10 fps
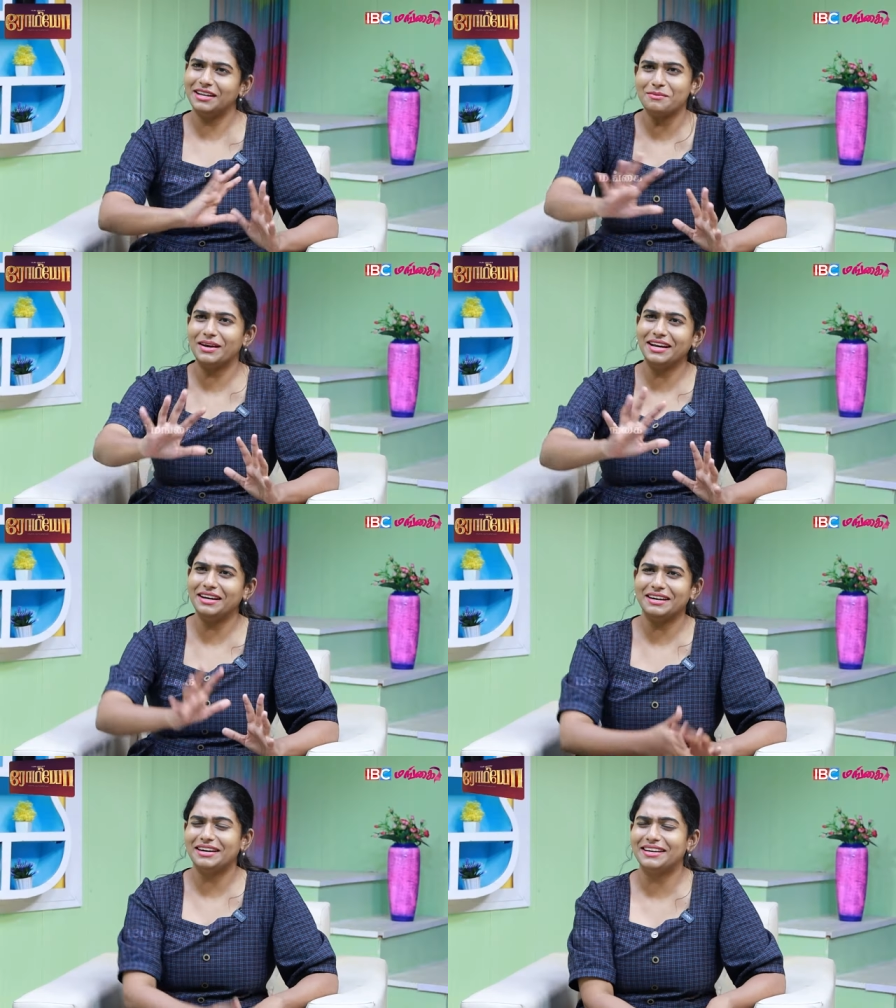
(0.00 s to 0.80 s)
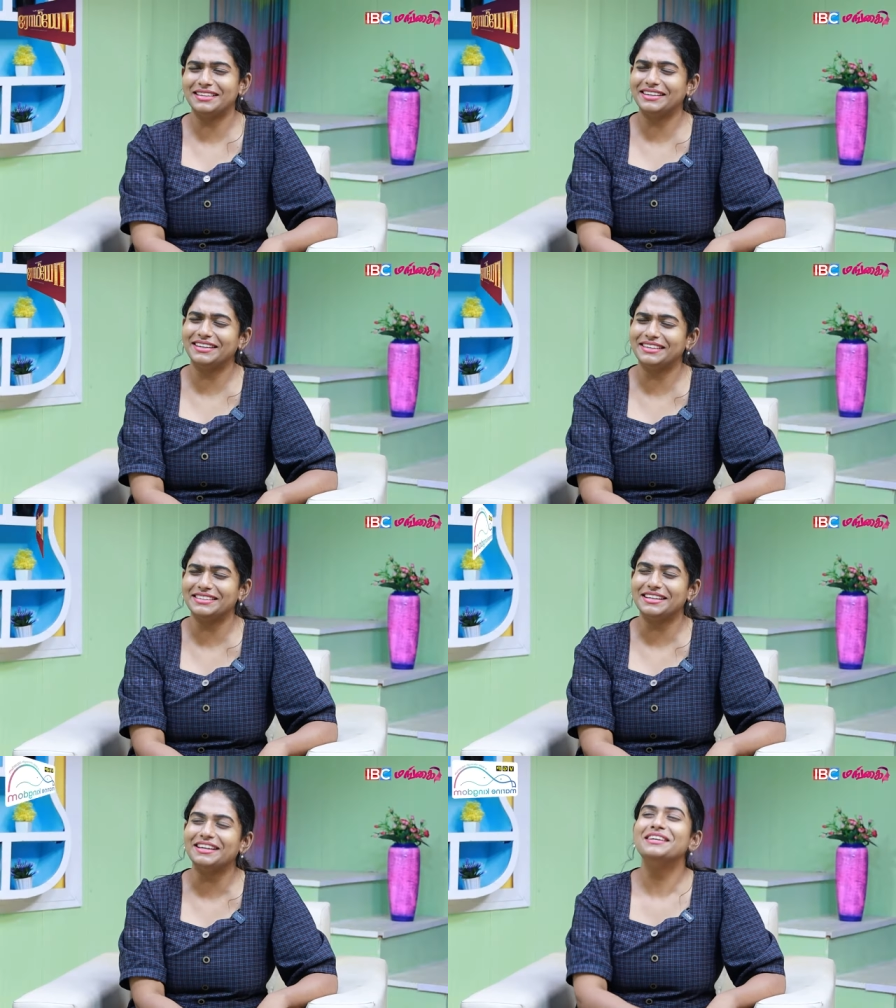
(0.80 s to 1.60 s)
அந்த மாதிரி நடந்துக்கிட்டே
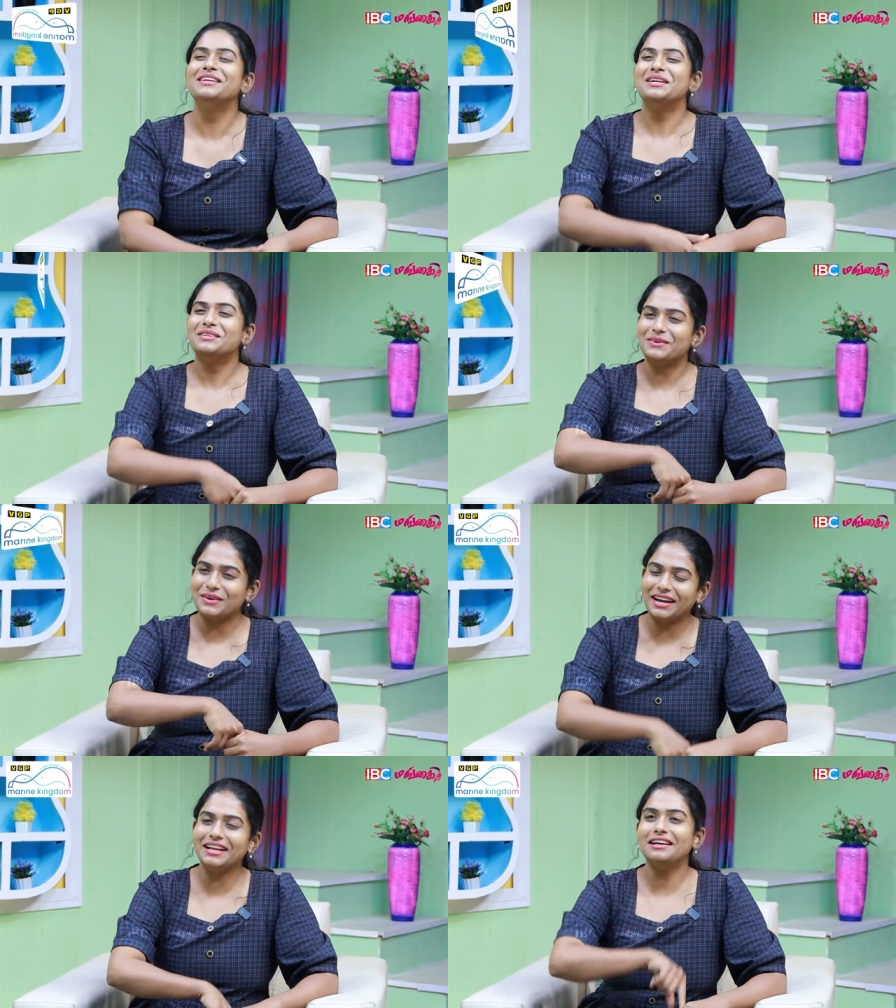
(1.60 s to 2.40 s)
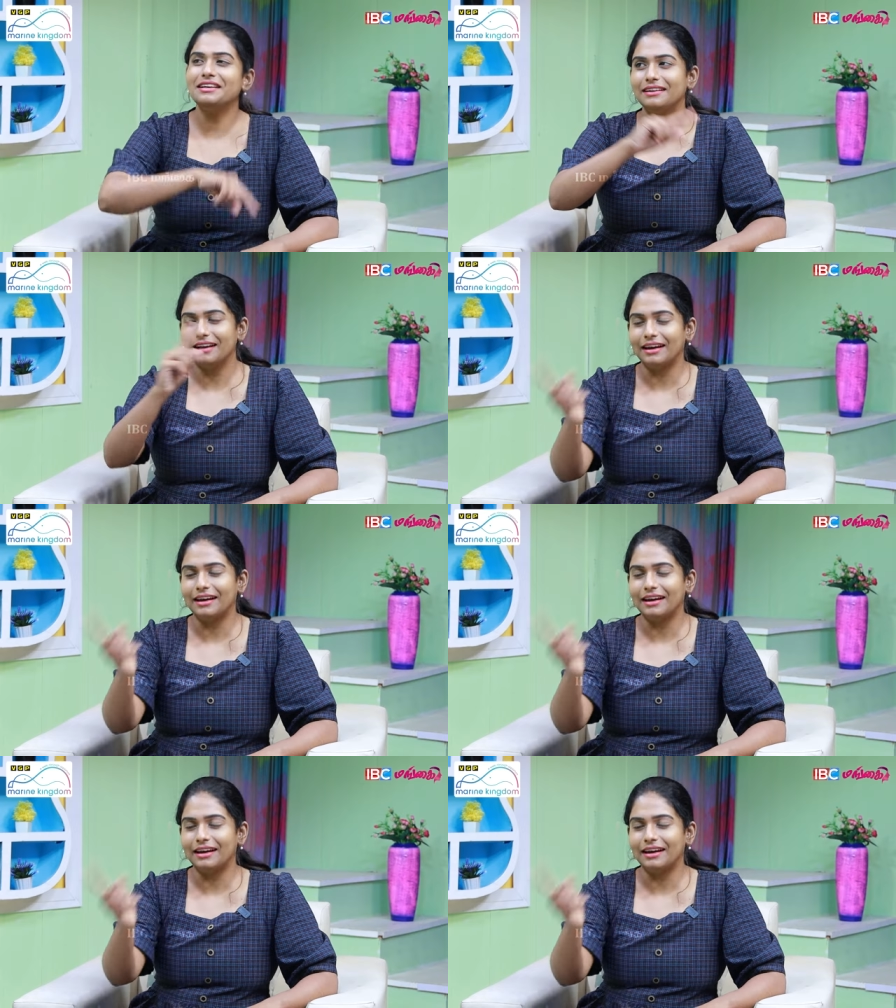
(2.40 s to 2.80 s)
இருந்தது ஸோ எனக்கு